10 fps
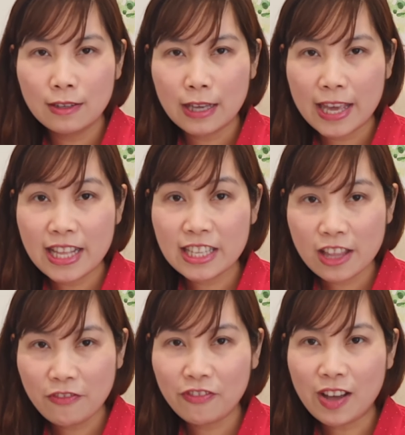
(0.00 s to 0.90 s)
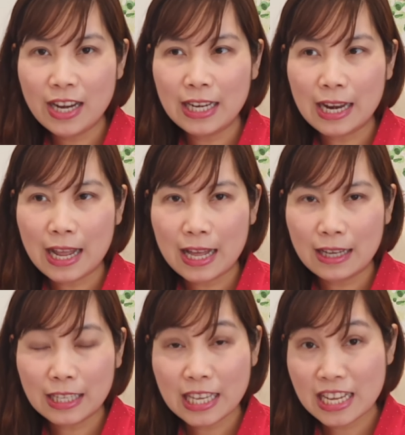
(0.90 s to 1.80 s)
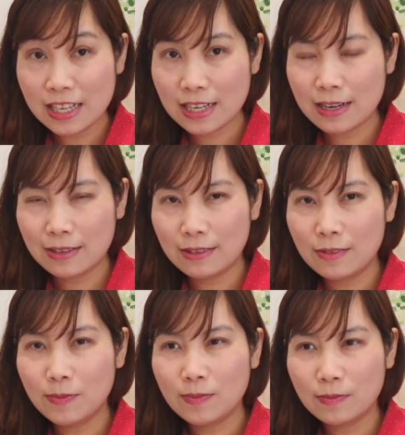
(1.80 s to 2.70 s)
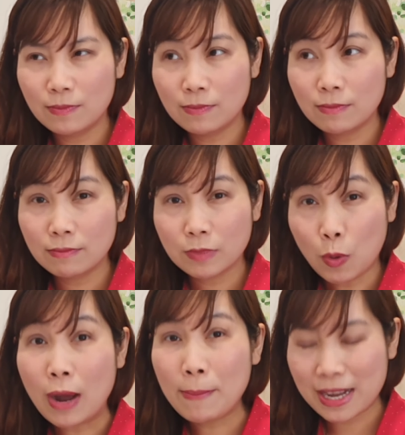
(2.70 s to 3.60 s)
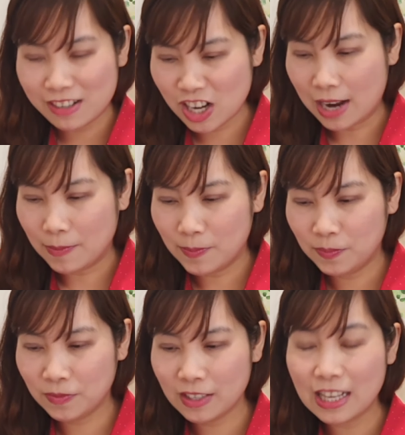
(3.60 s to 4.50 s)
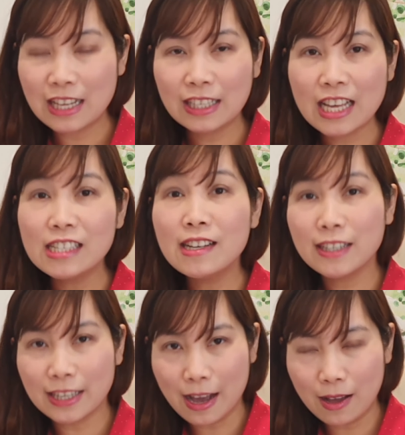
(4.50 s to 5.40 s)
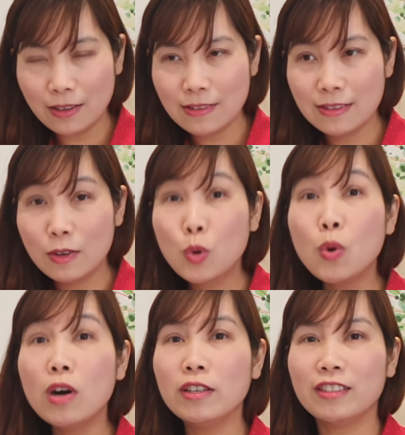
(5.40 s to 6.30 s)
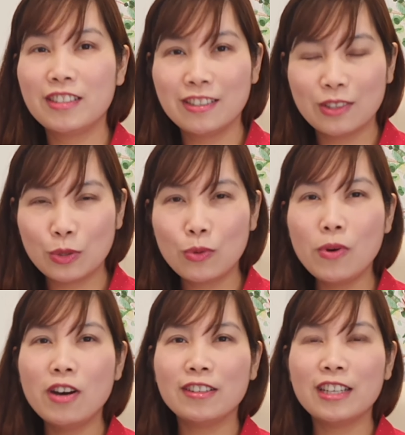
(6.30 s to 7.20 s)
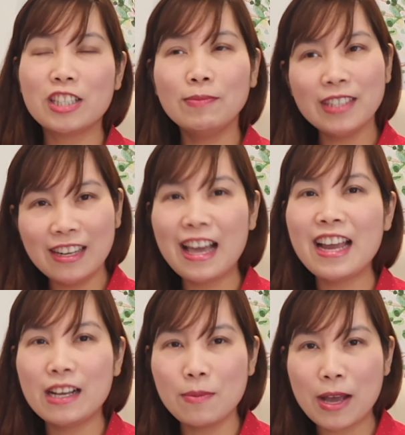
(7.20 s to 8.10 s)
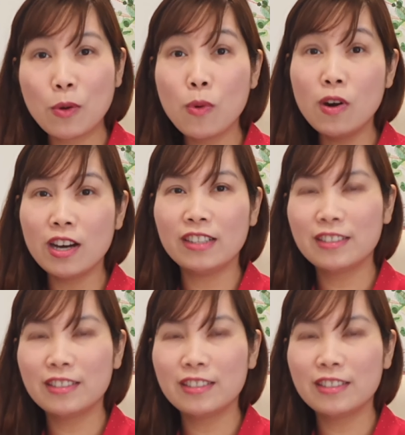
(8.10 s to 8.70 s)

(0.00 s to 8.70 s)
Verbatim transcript: e certify là nghĩ uh, thỏa mãn rằng cái người đó good Would là trong tương lai đó các bạn would